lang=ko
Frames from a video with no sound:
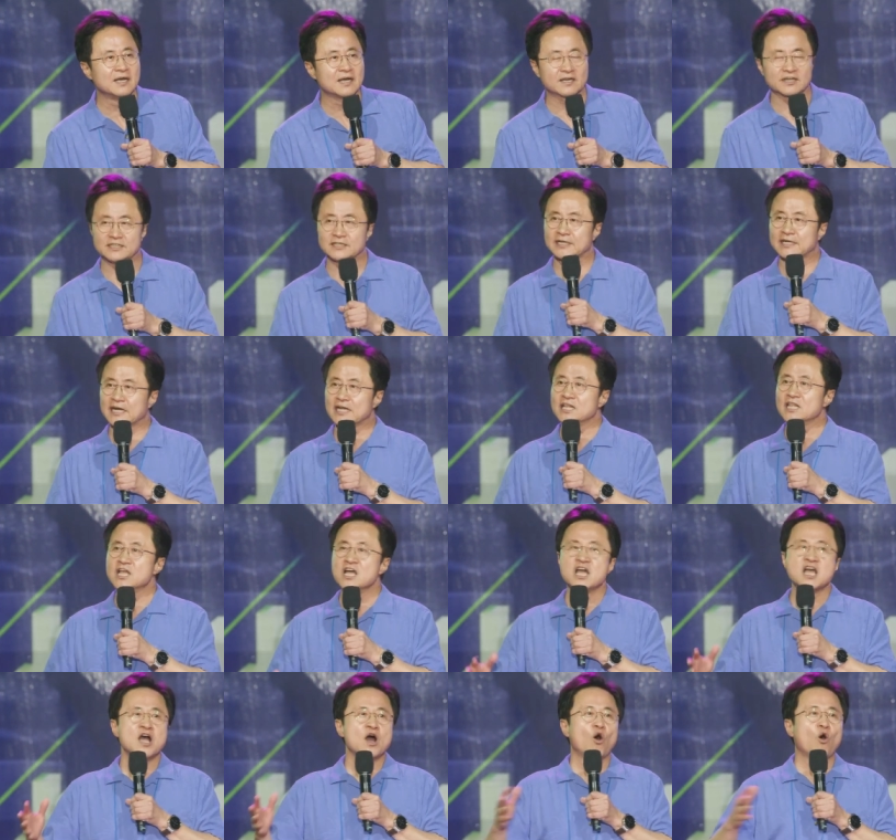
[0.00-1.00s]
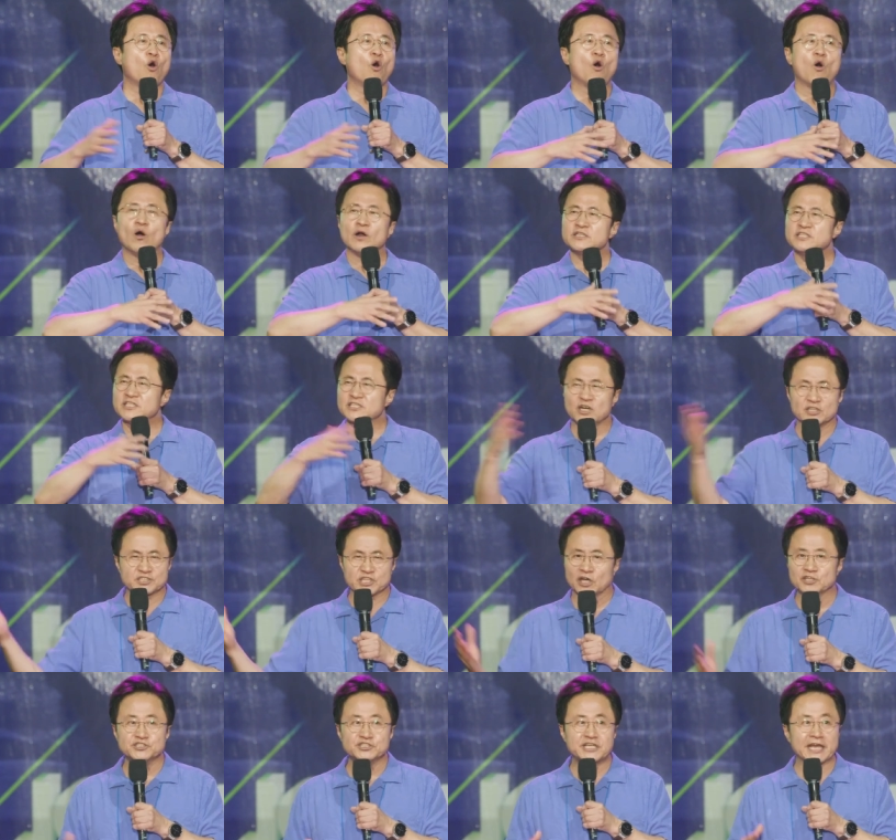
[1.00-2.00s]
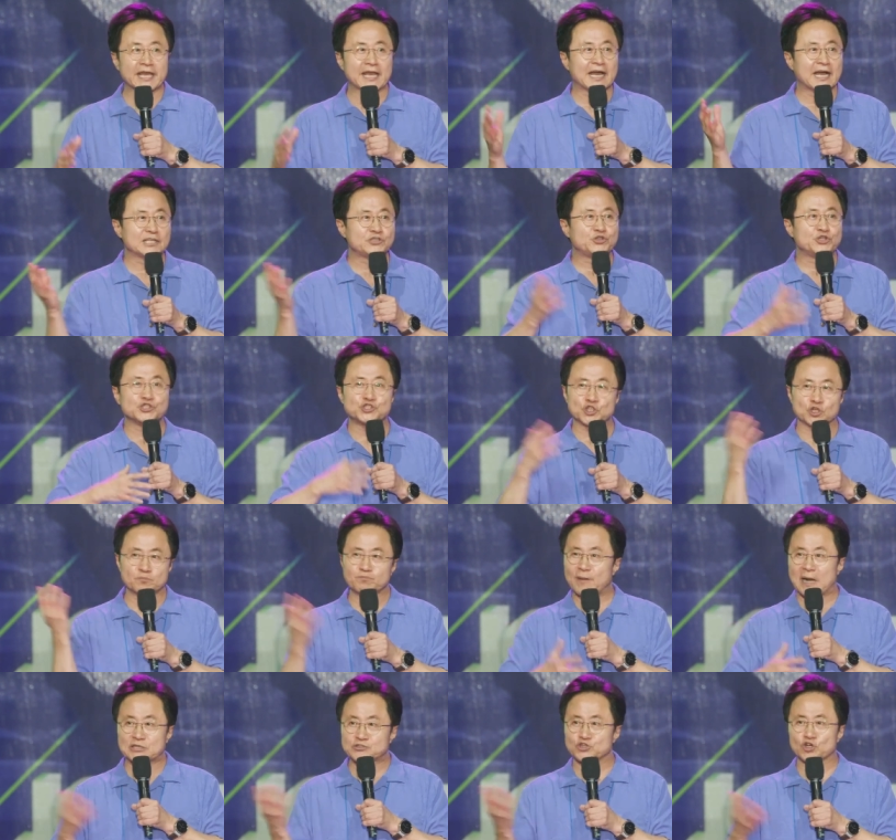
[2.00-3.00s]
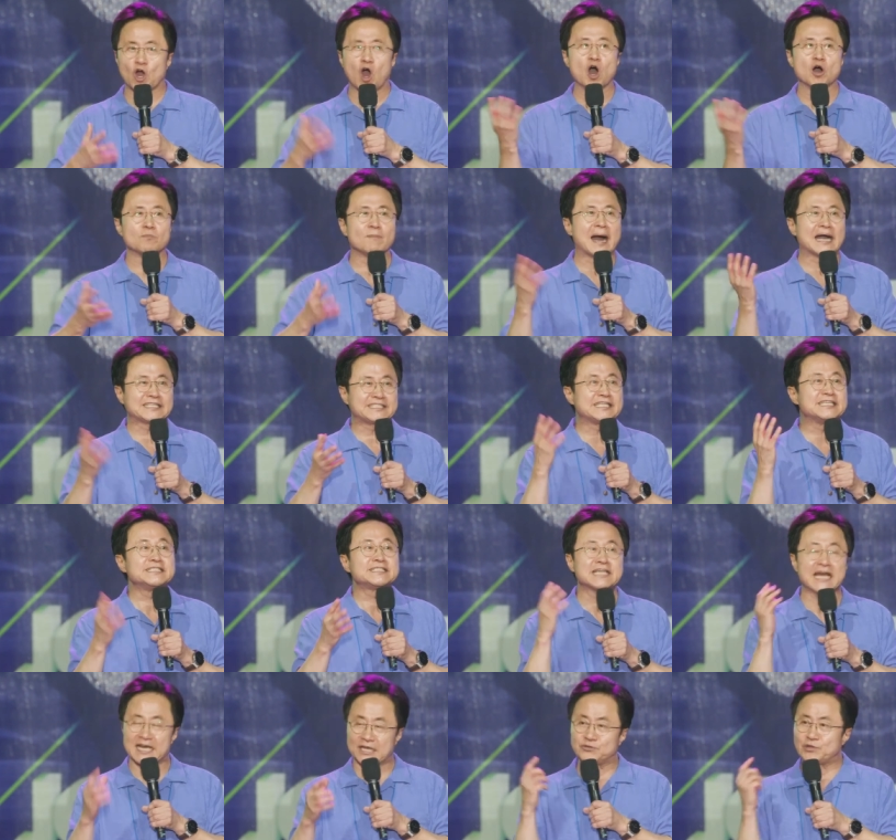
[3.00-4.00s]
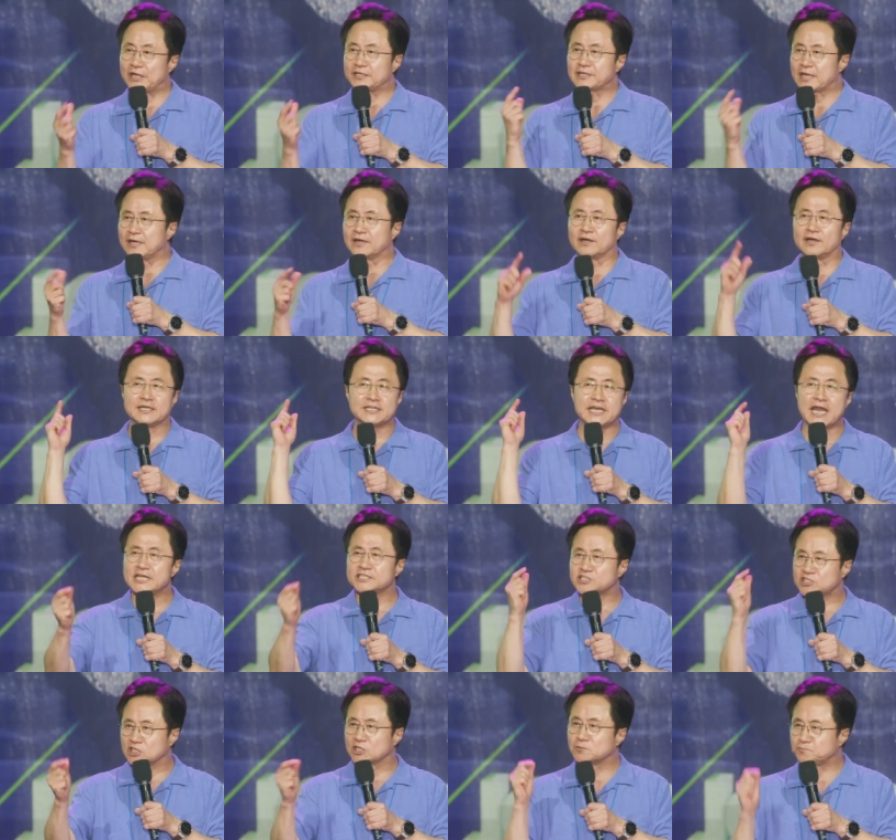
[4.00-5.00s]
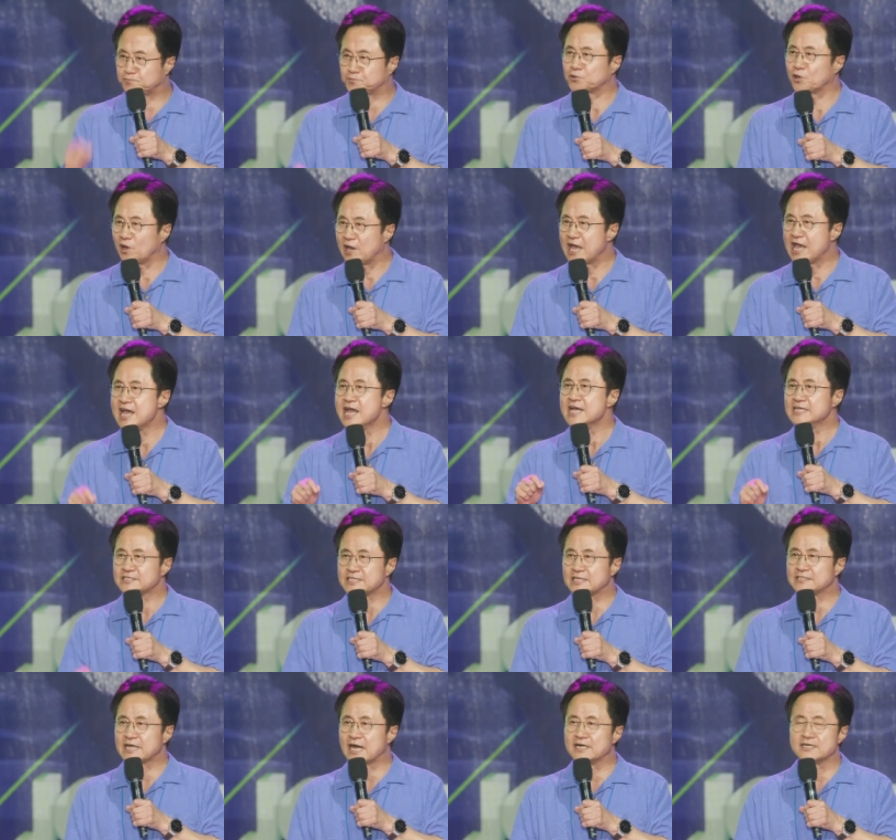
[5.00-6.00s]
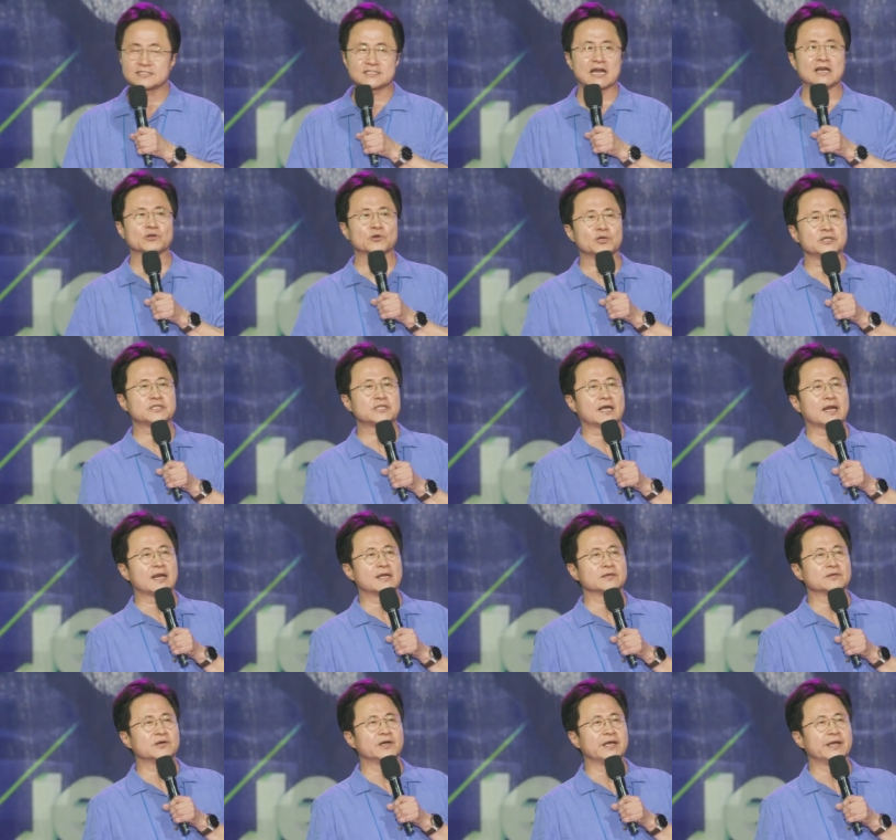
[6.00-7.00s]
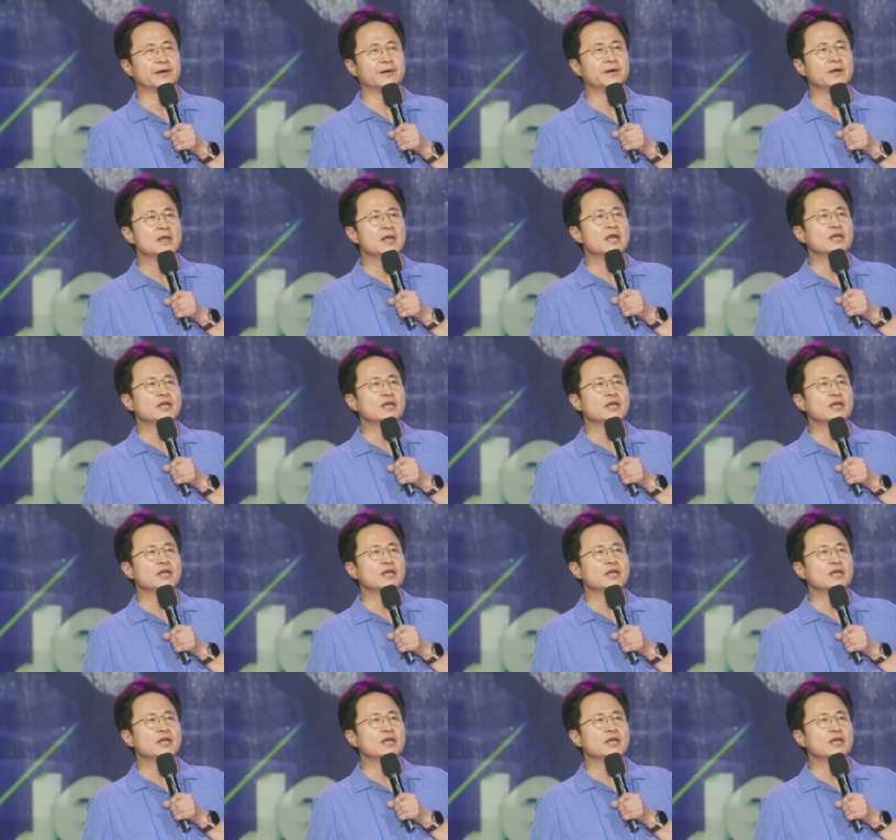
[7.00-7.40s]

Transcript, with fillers: 그러니까 전 세계가 뒤죽박죽 엉망진창이 됐다는 거예요. 예측 불허의 세상을 살고 있다는 거예요.